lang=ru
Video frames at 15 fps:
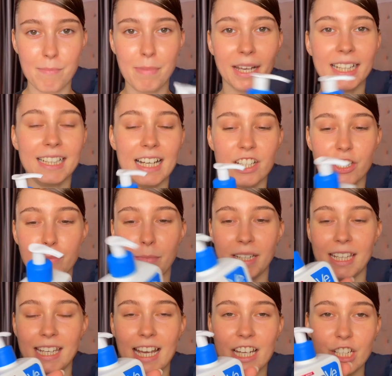Перед каждым
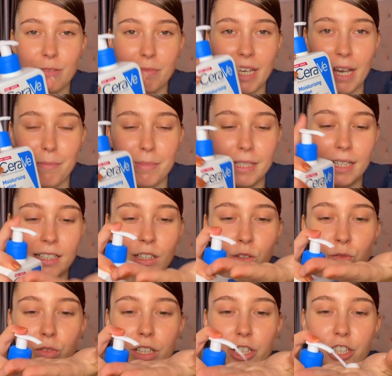макияжем я
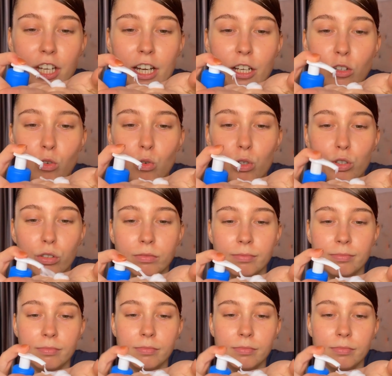обязательно увлажняю кожу.